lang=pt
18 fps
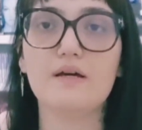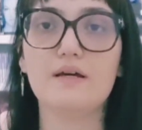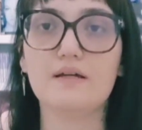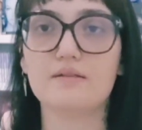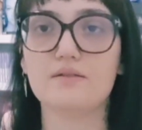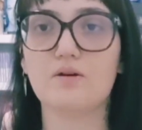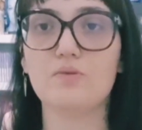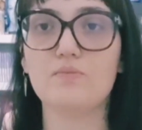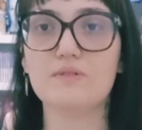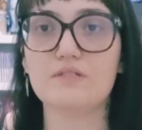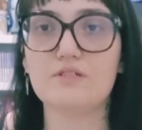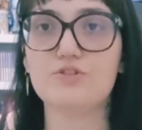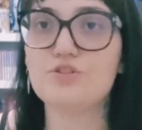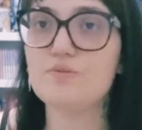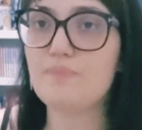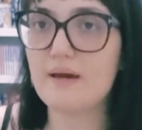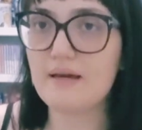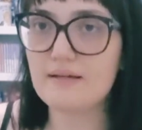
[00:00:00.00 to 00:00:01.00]
Então eu me
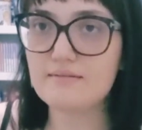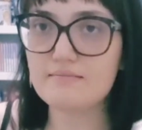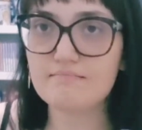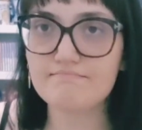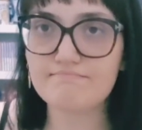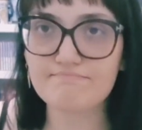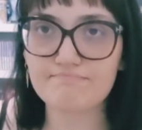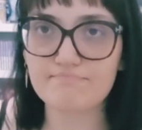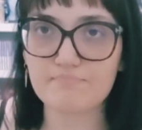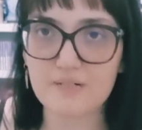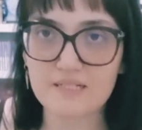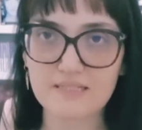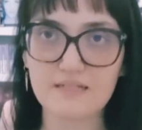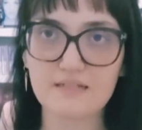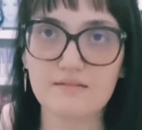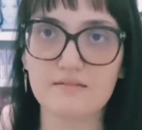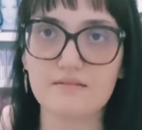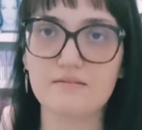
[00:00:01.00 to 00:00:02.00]
senti bem,
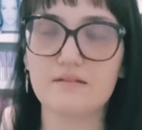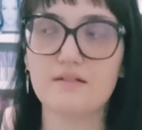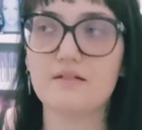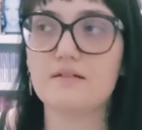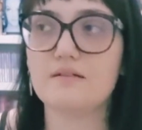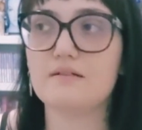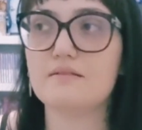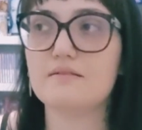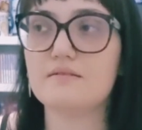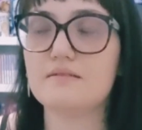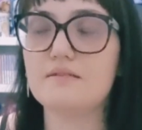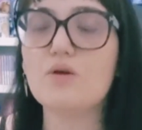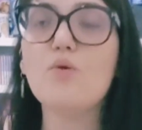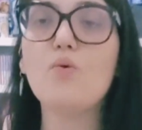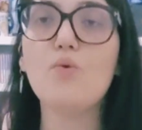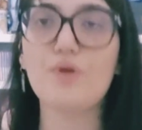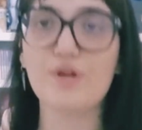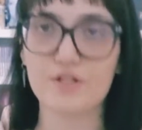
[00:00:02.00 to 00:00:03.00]
assim,
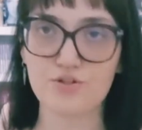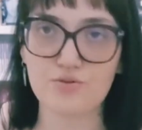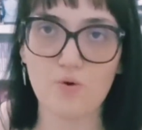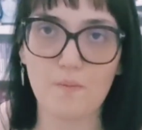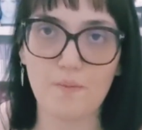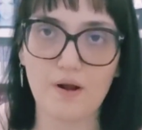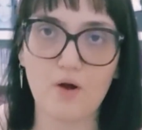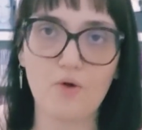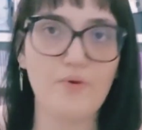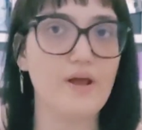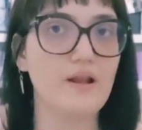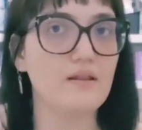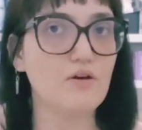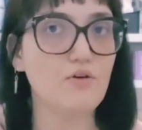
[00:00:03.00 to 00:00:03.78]
segura de comprar com ele.